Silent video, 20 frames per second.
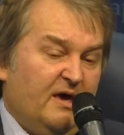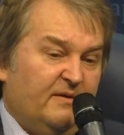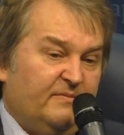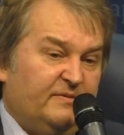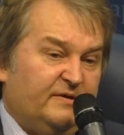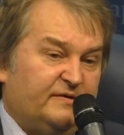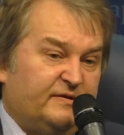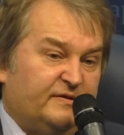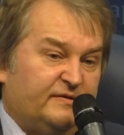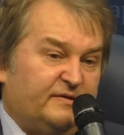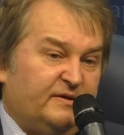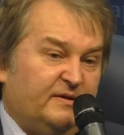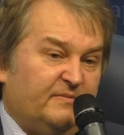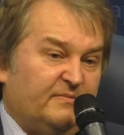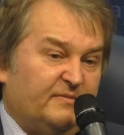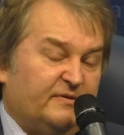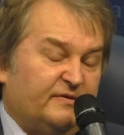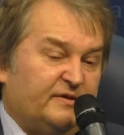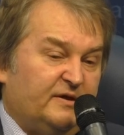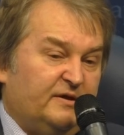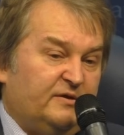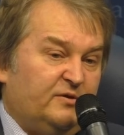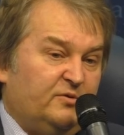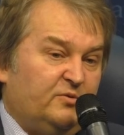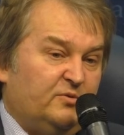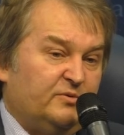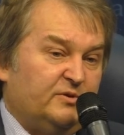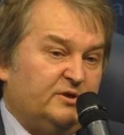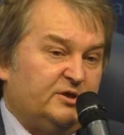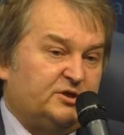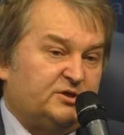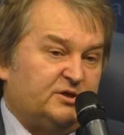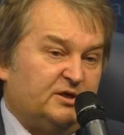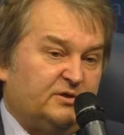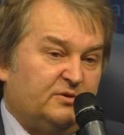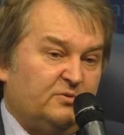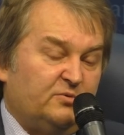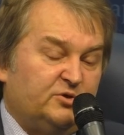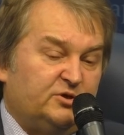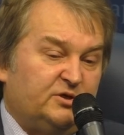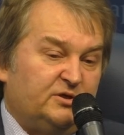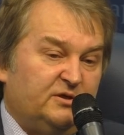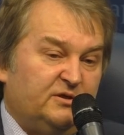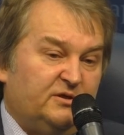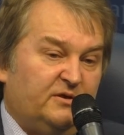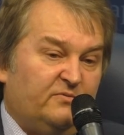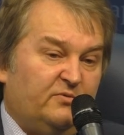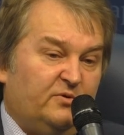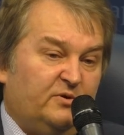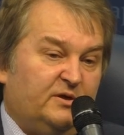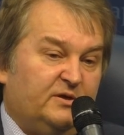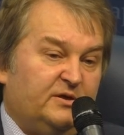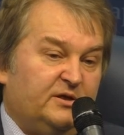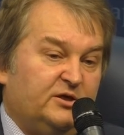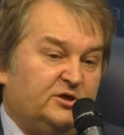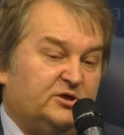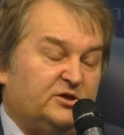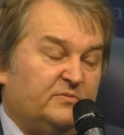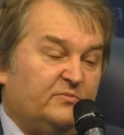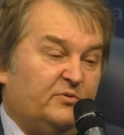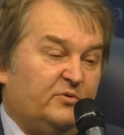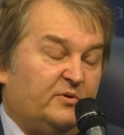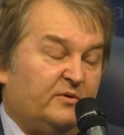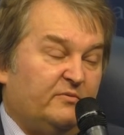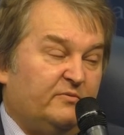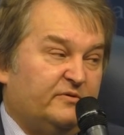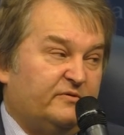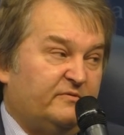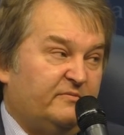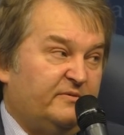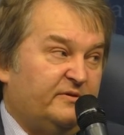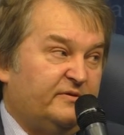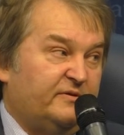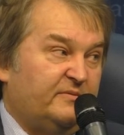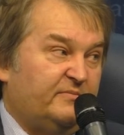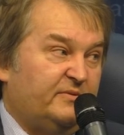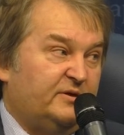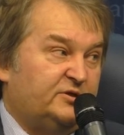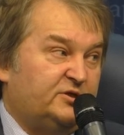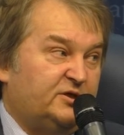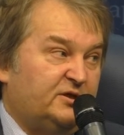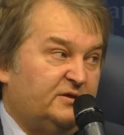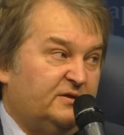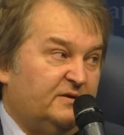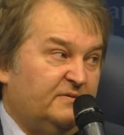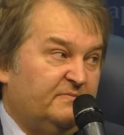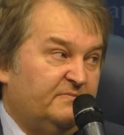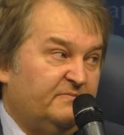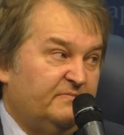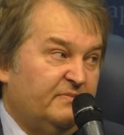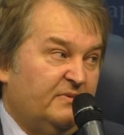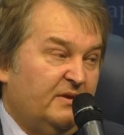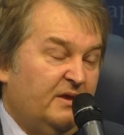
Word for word: Вместе с тем, Соединенные Штаты очень недовольны нынешним руководством Азербайджана –